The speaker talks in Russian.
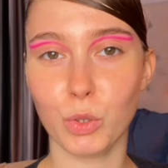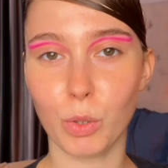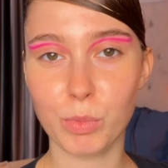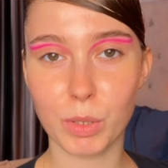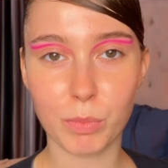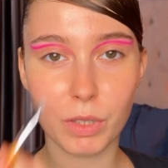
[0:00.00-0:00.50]

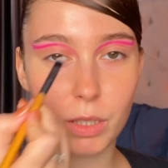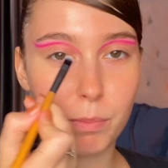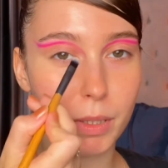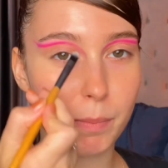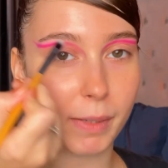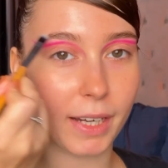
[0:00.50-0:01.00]
удобнее было
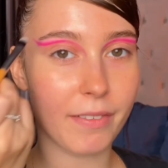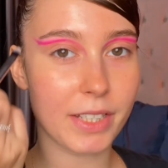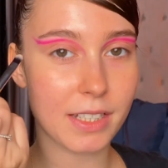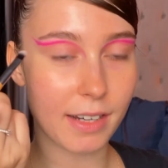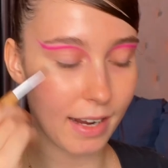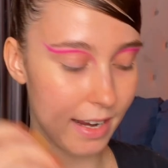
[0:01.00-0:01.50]

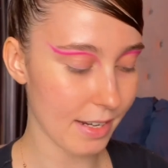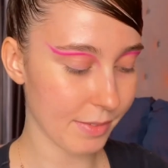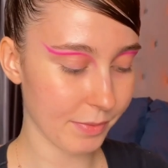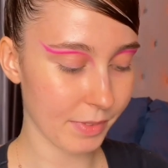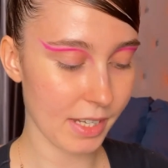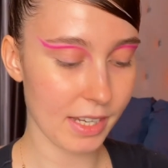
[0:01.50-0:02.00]
подправить край.
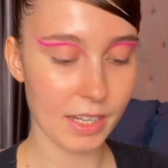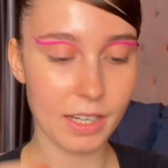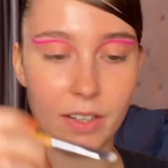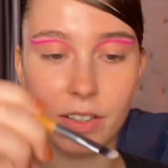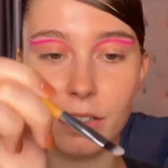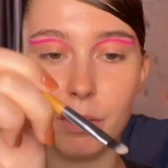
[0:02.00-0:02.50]

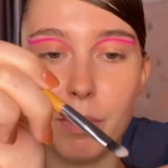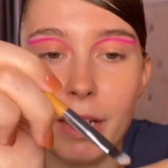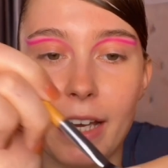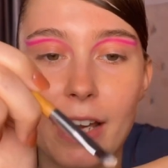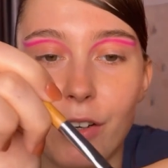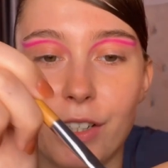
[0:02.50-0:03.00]

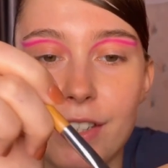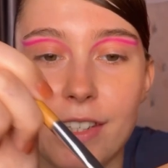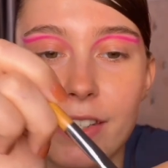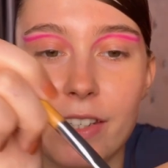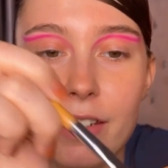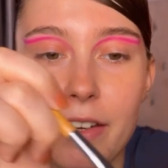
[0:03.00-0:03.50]
Набираю
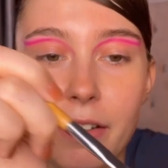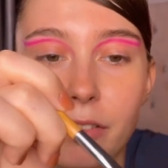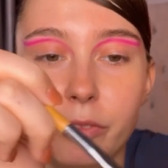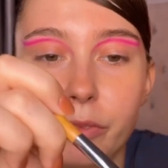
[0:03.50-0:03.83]
консилер